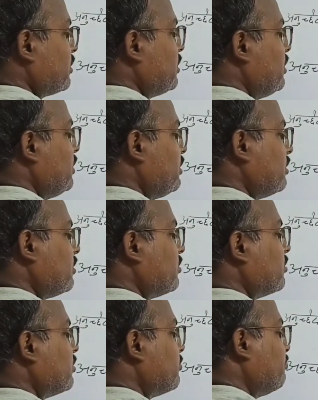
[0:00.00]
की
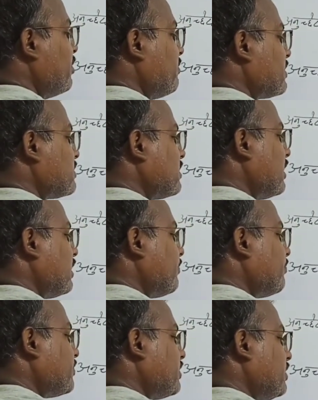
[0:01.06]
व्यवस्था
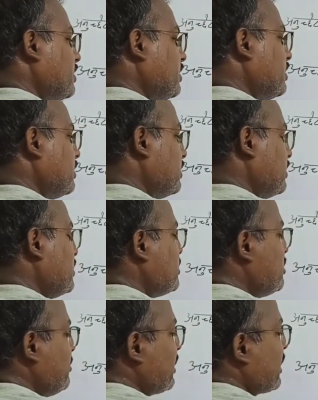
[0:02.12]

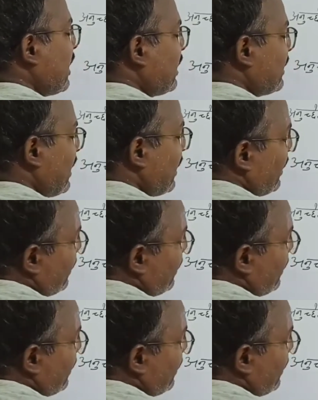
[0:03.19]
इसी में कहा गया